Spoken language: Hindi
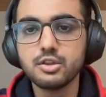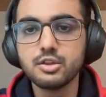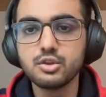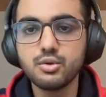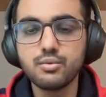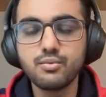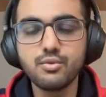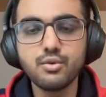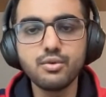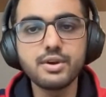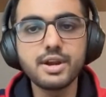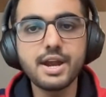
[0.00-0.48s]

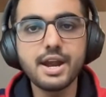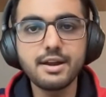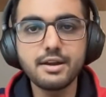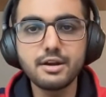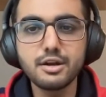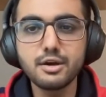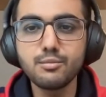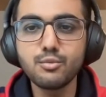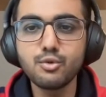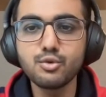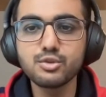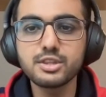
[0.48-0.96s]
तो वो
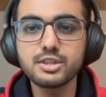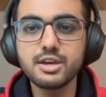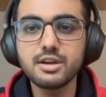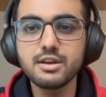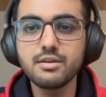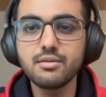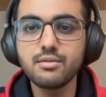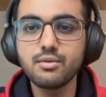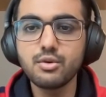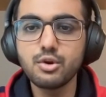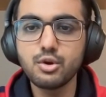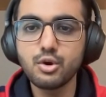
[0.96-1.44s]
रैंडम होता
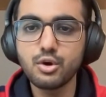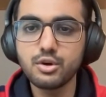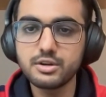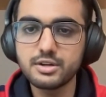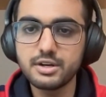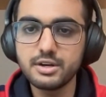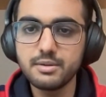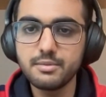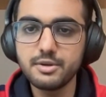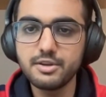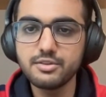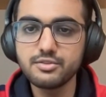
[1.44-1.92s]
है वो
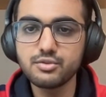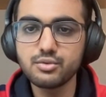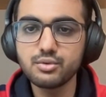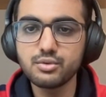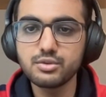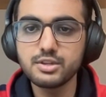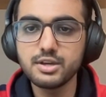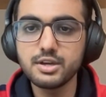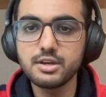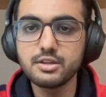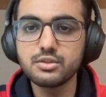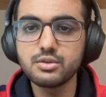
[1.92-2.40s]
लॉटरी बेस्ड
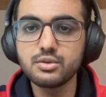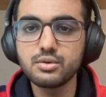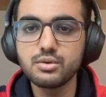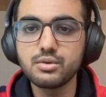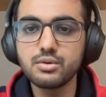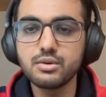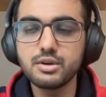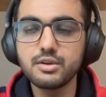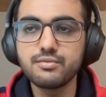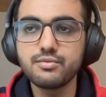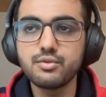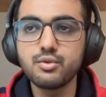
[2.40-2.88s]
होता है तो
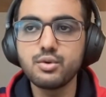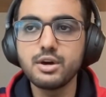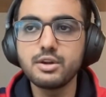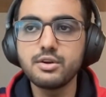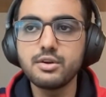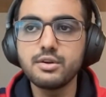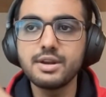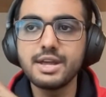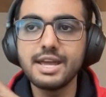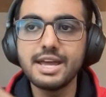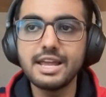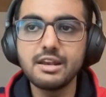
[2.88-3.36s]
इफ यू
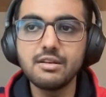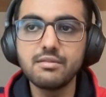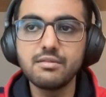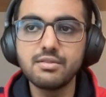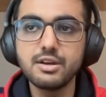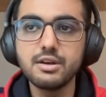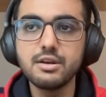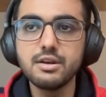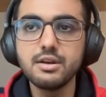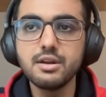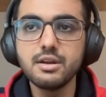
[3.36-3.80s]
आर ऑन एल वन